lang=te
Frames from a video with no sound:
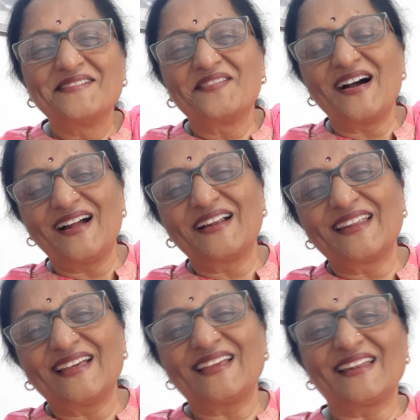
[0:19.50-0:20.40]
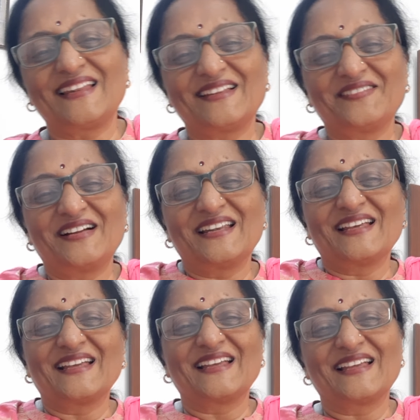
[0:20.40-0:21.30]
వాళ్ళ వాళ్ళ
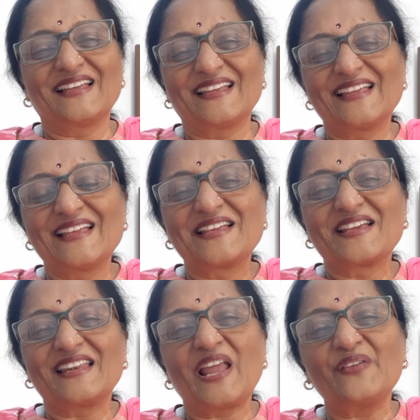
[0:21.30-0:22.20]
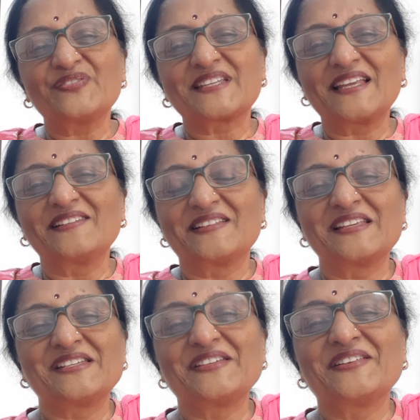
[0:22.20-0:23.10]
లైఫ్ స్టైల్
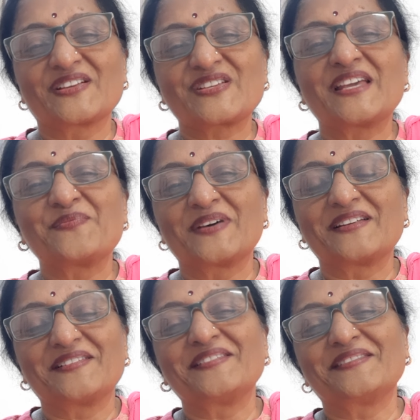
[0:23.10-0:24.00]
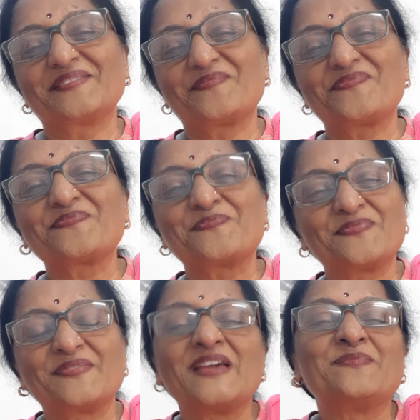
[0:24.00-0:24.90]
గురించి ఒకసారి మనం
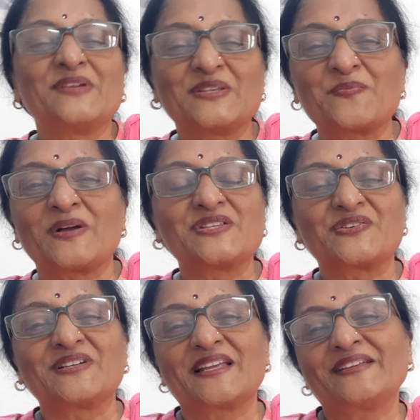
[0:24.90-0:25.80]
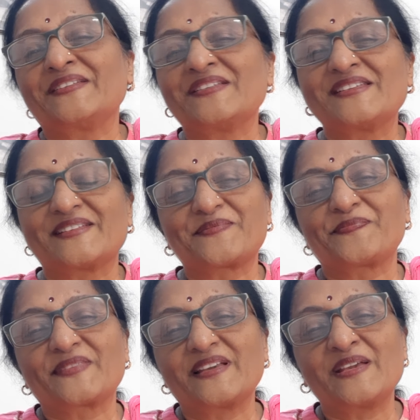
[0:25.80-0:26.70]
నేను మీతో పంచుకుంటానికి వచ్చాను
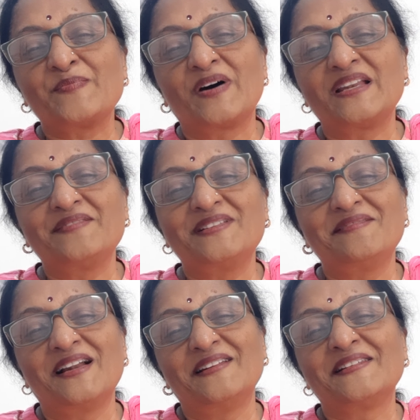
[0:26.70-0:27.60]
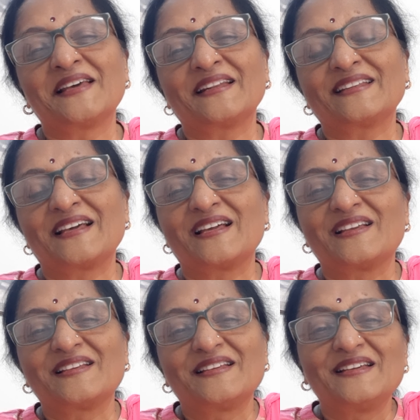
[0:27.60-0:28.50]
ఈ బాలీవుడ్ వాళ్ళు ఉంటారు కదా
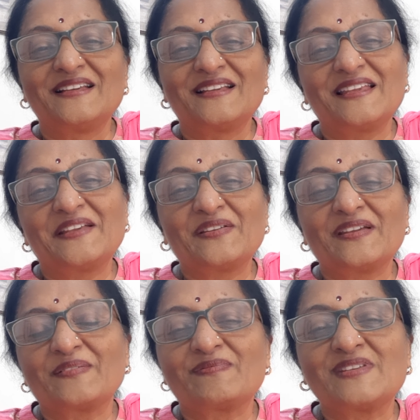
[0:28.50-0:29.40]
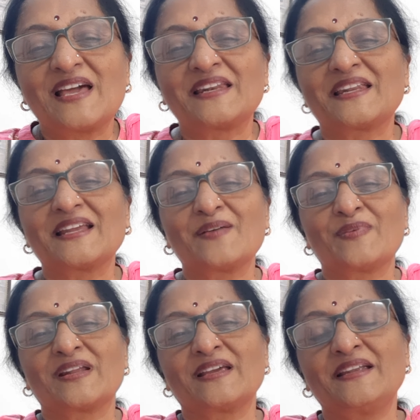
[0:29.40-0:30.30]
జనరల్గా
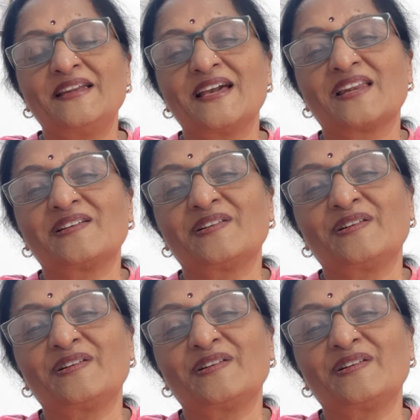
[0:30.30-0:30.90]
మన ఇండియాలో